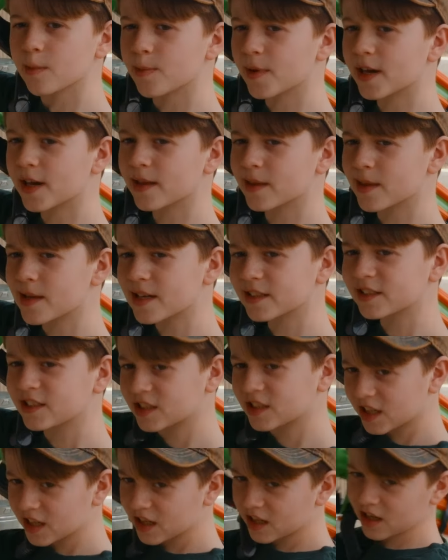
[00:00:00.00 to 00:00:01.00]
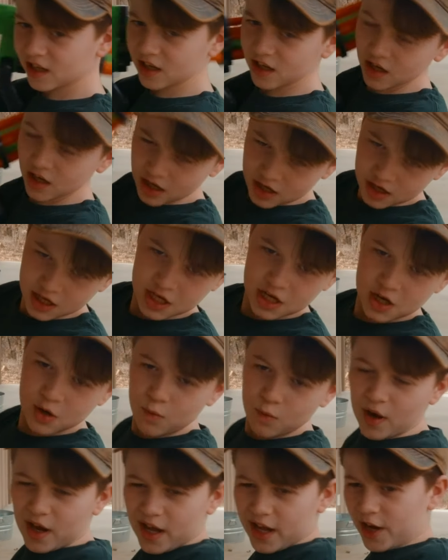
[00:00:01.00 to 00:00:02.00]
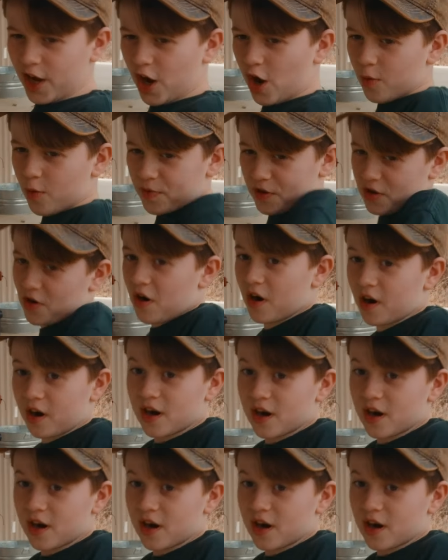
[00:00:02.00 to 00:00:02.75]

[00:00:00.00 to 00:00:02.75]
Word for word: fazer uma viagem? Espero que sim,